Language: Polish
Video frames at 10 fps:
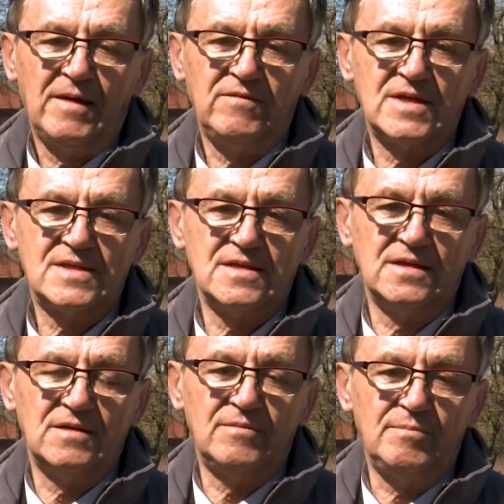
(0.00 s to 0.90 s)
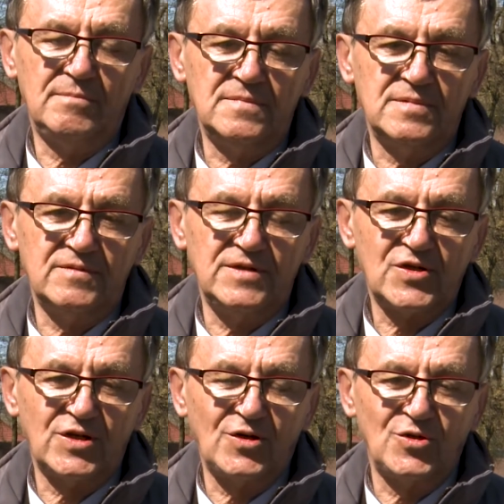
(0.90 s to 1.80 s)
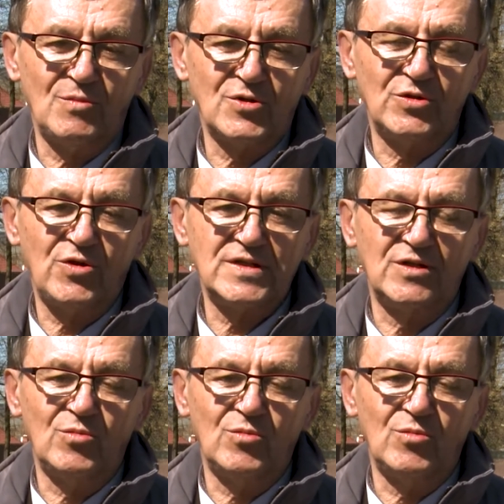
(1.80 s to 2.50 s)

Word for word: więc y, jeszcze tylko się może odniosę do